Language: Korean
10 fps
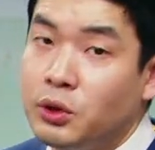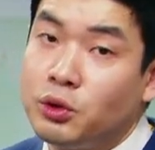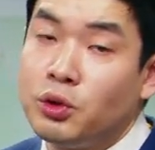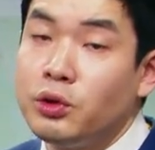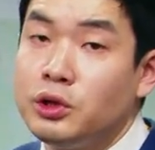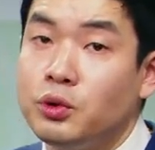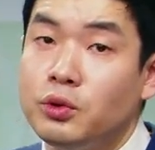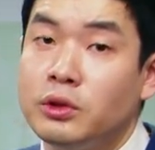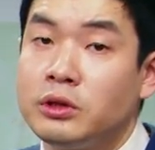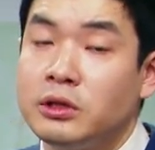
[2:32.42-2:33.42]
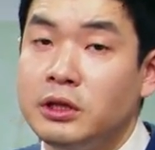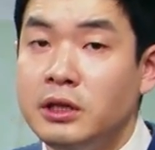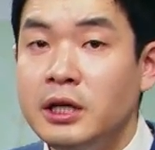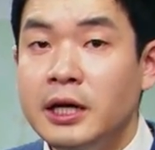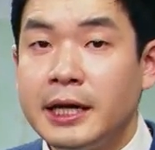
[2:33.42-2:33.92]
교통이 좋은 것들은
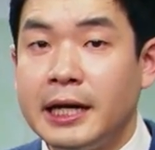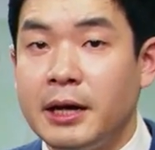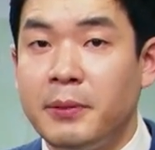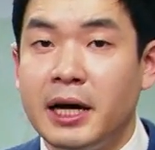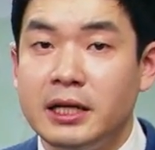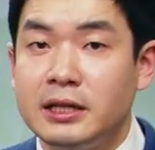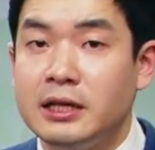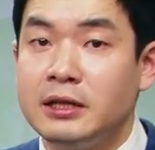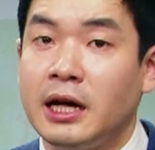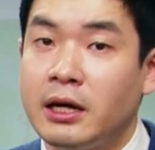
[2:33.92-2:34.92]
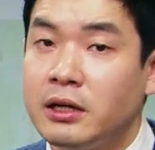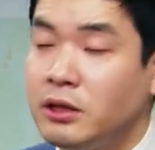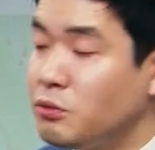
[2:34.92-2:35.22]
개발이 된다. 그래서